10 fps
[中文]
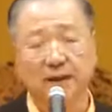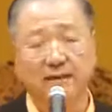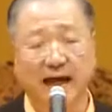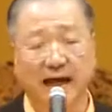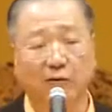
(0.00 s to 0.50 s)

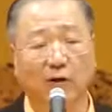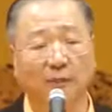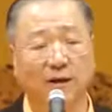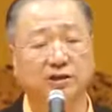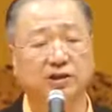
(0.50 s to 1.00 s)
在我
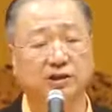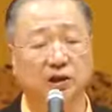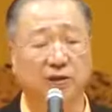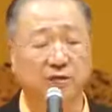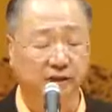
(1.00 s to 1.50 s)
们
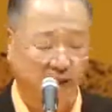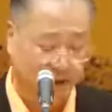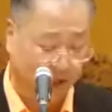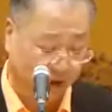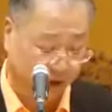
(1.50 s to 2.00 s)
修行
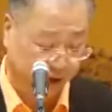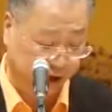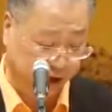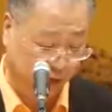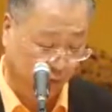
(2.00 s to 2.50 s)
人的
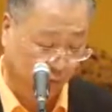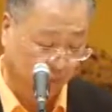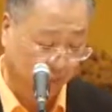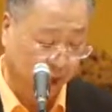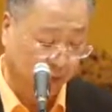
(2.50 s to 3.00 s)
心
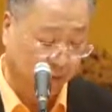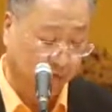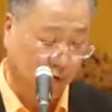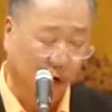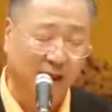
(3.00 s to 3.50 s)
中，
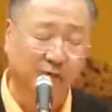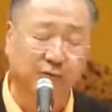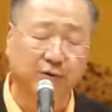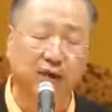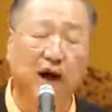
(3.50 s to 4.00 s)
不管
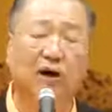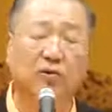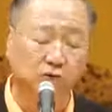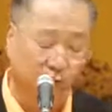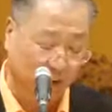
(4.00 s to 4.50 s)
遇到
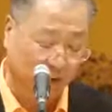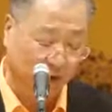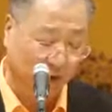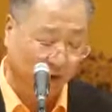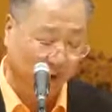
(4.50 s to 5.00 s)
多么
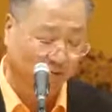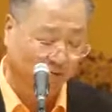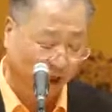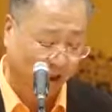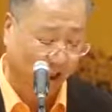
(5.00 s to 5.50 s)
大的
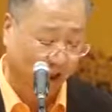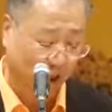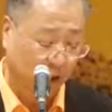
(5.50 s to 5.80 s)
烦恼，